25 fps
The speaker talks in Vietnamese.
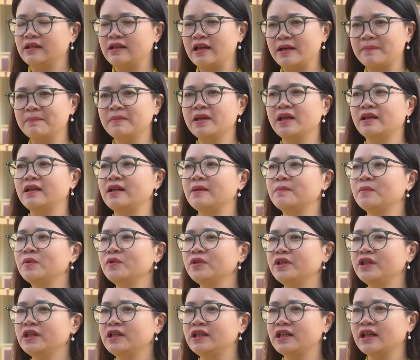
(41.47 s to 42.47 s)
đặc biệt là
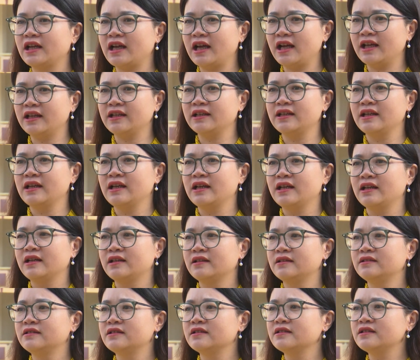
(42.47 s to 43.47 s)
môn thi tiếng Anh,
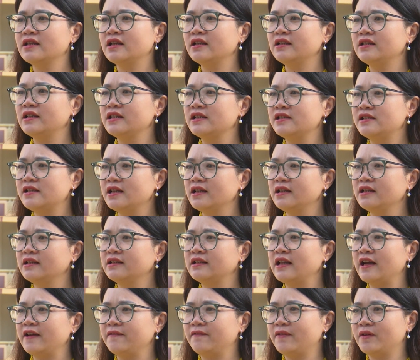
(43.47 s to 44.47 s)
hướng dẫn thí
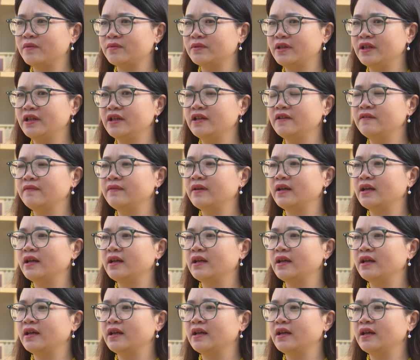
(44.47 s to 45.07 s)
sinh tại phòng thi